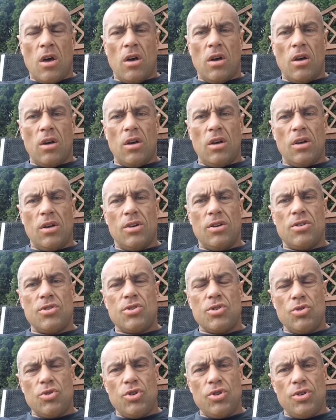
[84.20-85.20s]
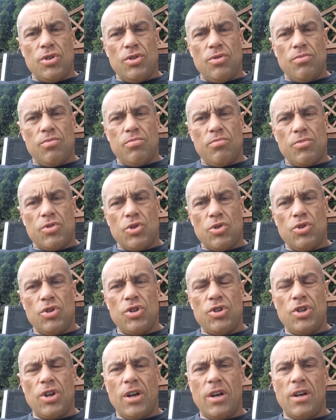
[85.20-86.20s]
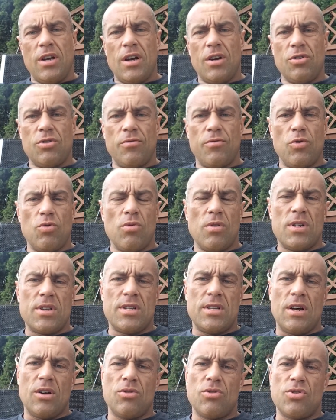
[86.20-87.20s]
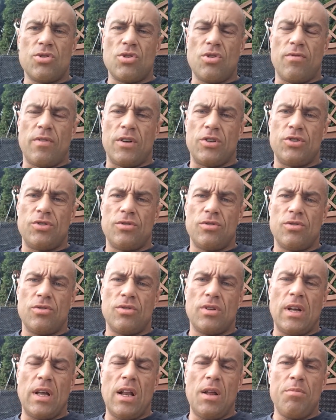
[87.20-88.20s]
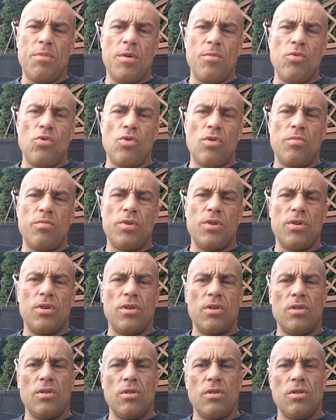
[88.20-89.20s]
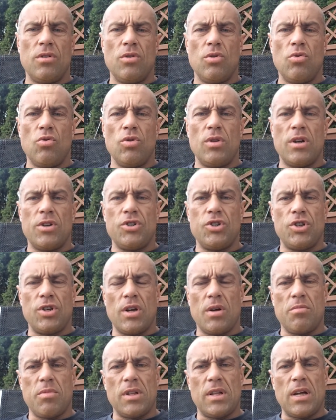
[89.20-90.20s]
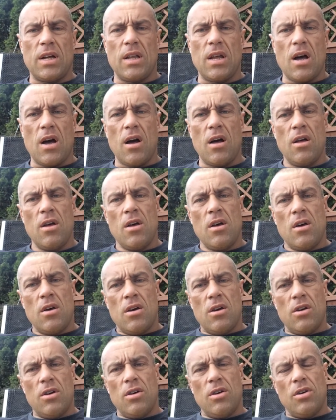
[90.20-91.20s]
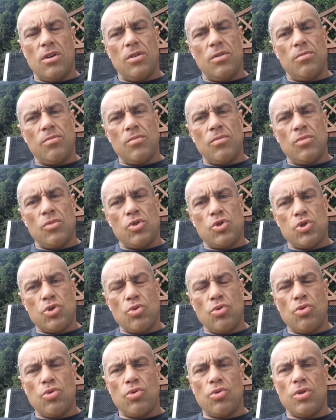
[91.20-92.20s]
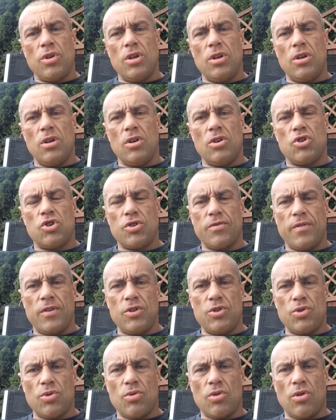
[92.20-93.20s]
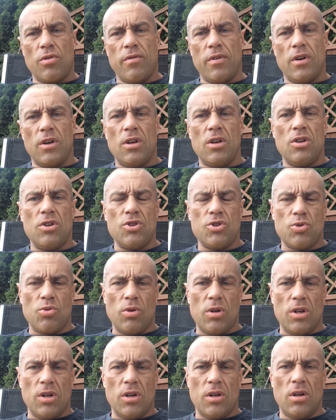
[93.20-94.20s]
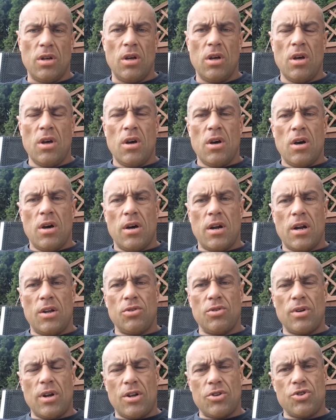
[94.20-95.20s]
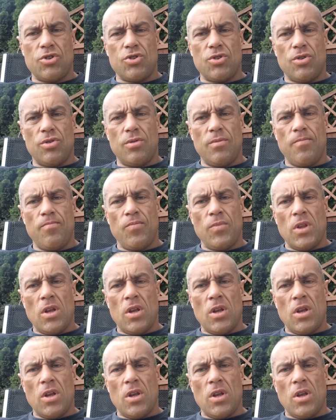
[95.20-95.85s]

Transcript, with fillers: E, co, co się dzieje, jak to w ogóle zdiagnozować? No, najlepiej byłoby udać się na badania cukru i krzywej cukrowej i insuliny rano na czczo,